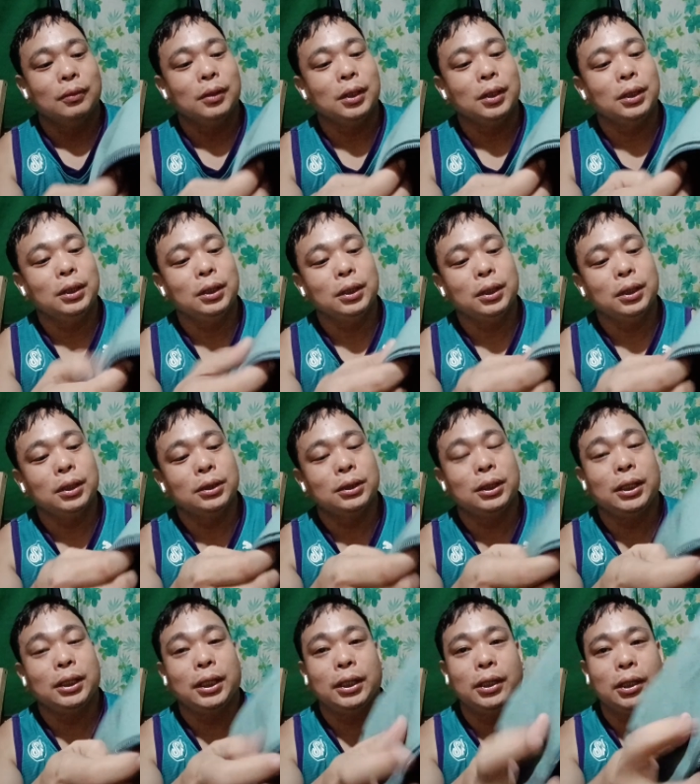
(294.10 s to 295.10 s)
Ganda guys.
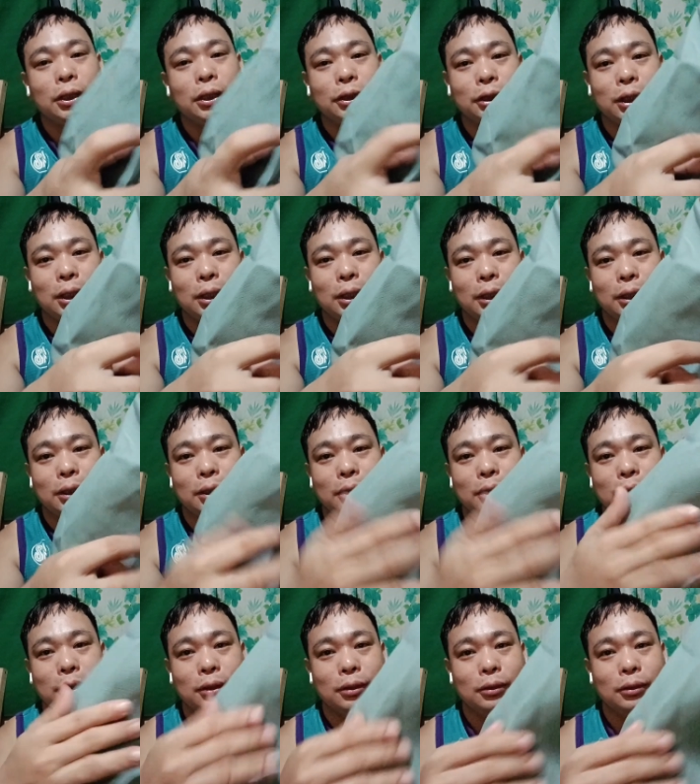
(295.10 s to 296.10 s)
Leader siya. Leader.